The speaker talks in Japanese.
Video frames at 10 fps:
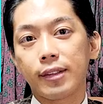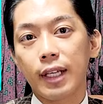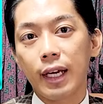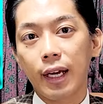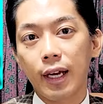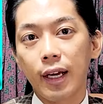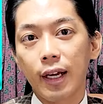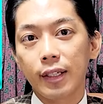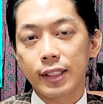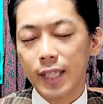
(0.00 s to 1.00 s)
て、
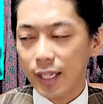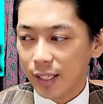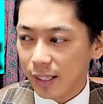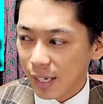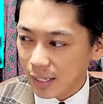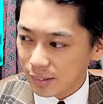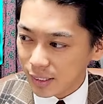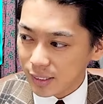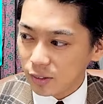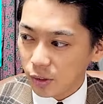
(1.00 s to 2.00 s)
で最近確
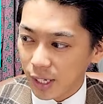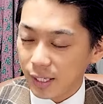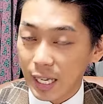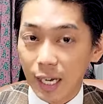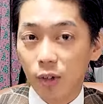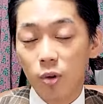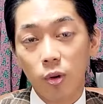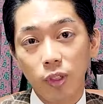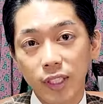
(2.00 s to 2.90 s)
率をね、あの、